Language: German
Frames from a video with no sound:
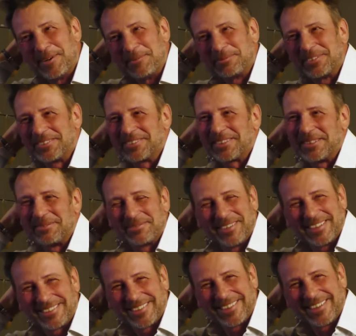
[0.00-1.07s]
Ob das stimmt,
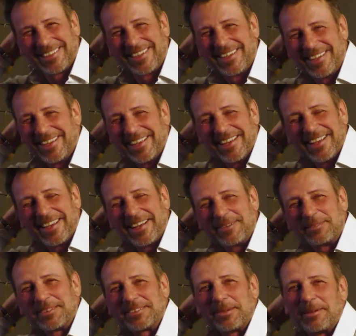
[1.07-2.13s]
weiß ich nicht.
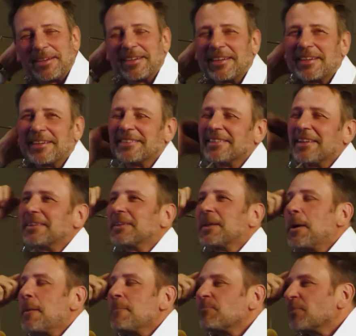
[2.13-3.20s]
Aber das haben einige gesagt.
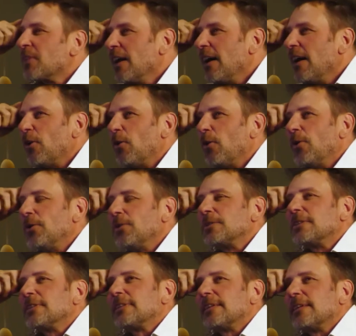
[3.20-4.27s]

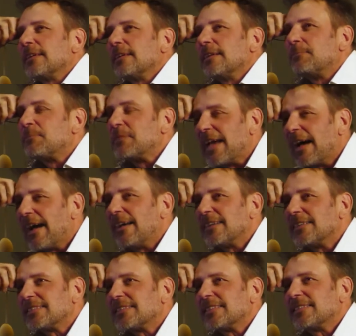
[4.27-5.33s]
Und äh, ja,
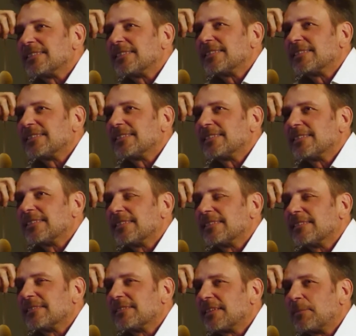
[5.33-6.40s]
es, es, es, äh,
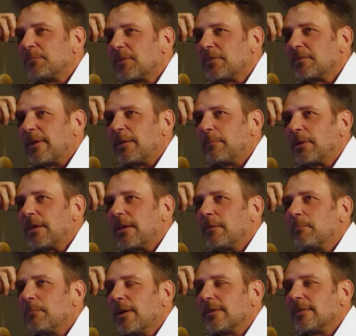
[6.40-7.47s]
es gibt da zwei
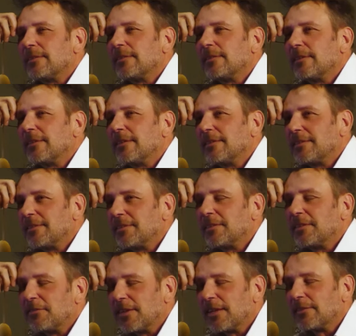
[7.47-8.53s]
Begebenheiten, die, die
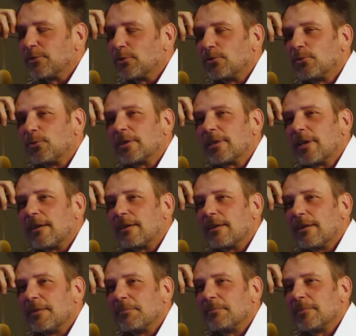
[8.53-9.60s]
sich wirklich so zugetragen
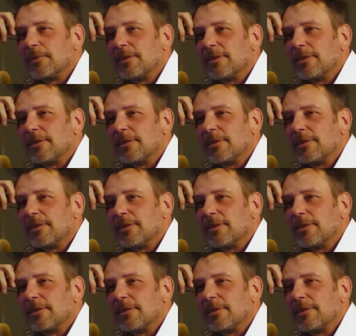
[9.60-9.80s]
haben.